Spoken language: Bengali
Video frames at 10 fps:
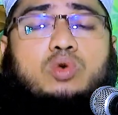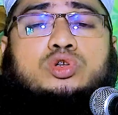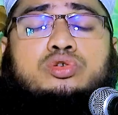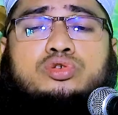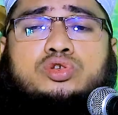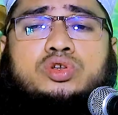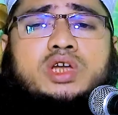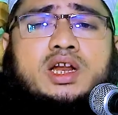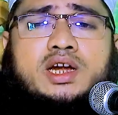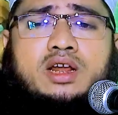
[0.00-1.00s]

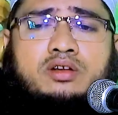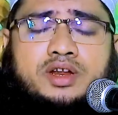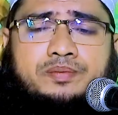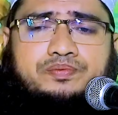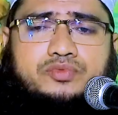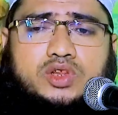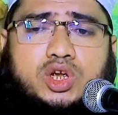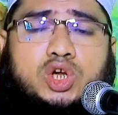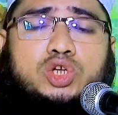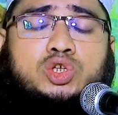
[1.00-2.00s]
অসুস্থতার কারণে
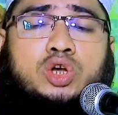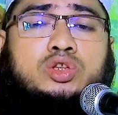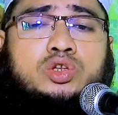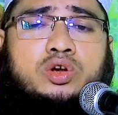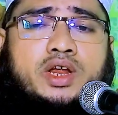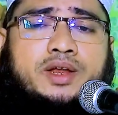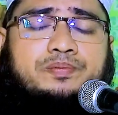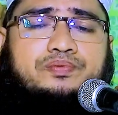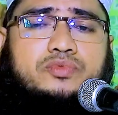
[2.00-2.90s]
যন্ত্রণায়